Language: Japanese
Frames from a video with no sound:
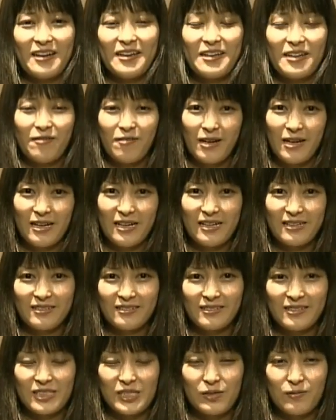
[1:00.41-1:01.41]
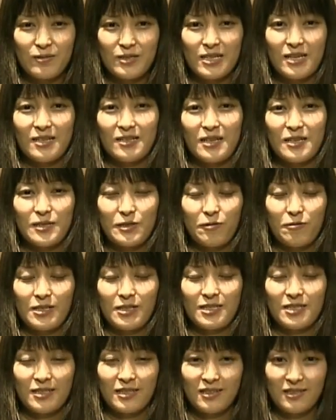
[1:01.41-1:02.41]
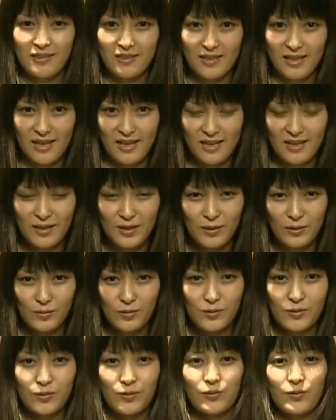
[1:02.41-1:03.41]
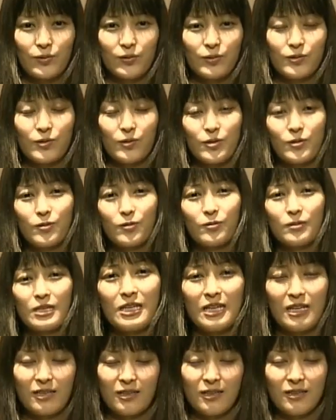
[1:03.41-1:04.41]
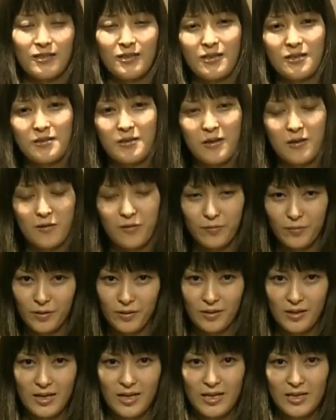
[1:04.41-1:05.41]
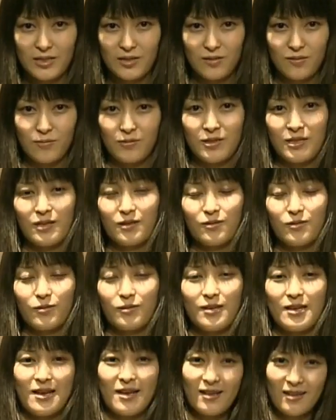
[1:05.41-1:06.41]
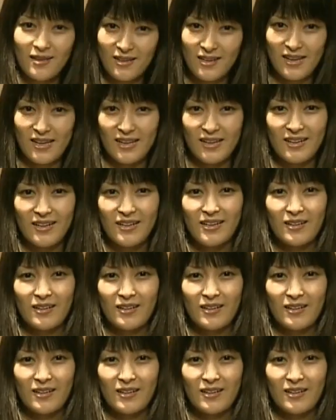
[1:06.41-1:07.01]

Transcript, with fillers: 楓はしのぶちゃんたちとは違って普通の女子高だったんですけれどもしのぶちゃんと出会って